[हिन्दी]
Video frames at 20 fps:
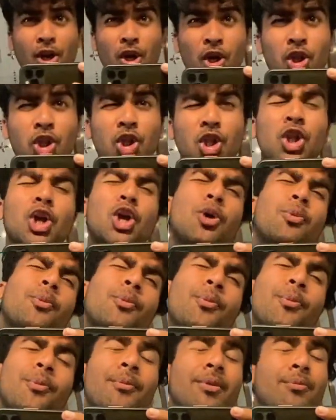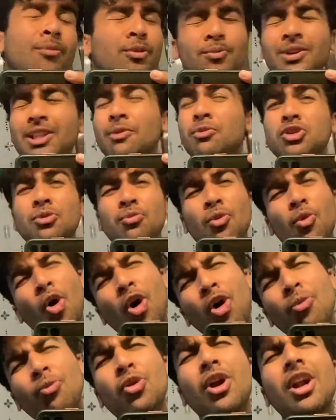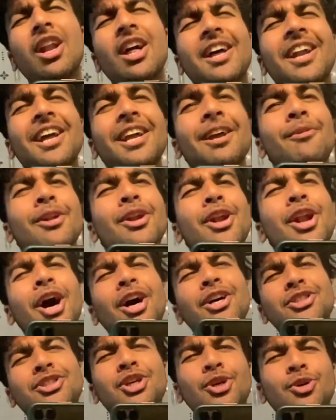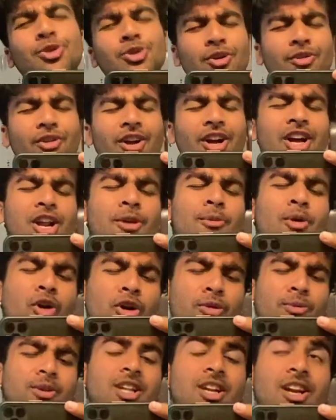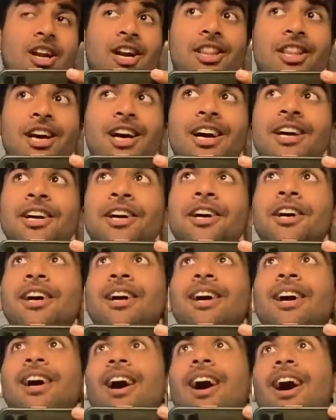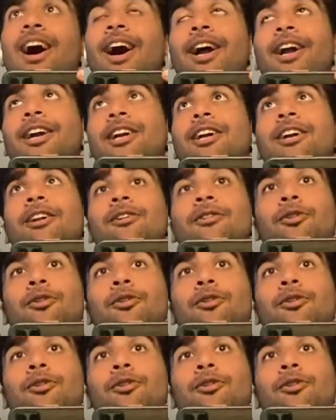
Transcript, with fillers: मतलब मुझे बहुत बुरा लग रहा है कि मैंने लास्ट डे की सफ़र करी मैं और भी दिन करता एंड